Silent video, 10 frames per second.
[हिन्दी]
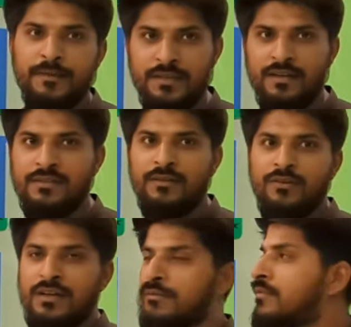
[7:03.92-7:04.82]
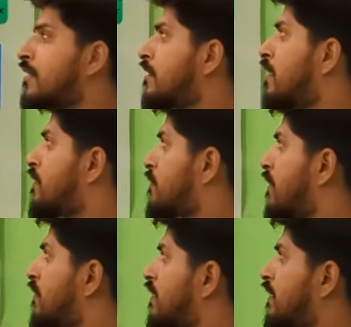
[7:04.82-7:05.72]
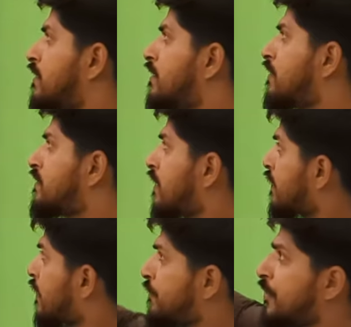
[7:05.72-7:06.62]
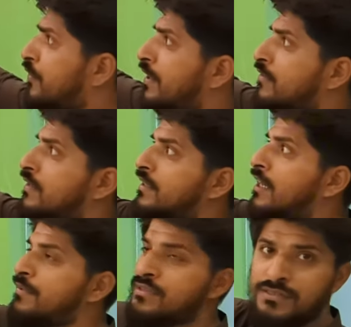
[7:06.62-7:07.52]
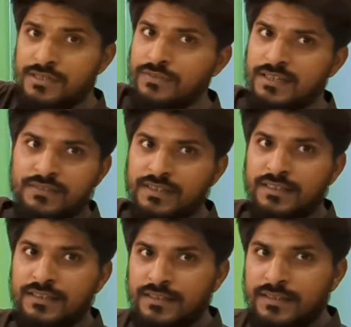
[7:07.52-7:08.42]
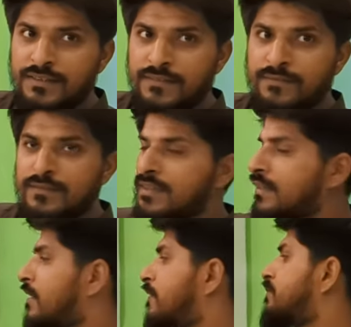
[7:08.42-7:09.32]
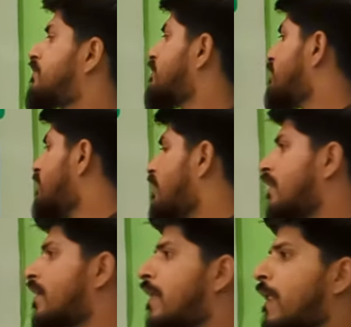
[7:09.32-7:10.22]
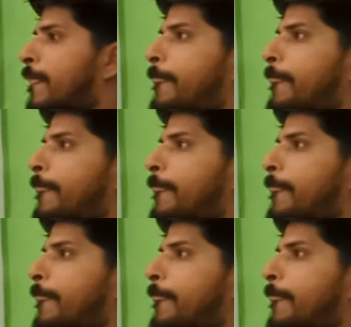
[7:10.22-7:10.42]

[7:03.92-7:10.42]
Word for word: हीटर के अक्सर वक्त ऐसे मामला आते हैं ये सारे आईपी ट्वेंटी वन है आई पी सिक्सटी फाइव नहीं है ठीक अच्छा इसके अलावा और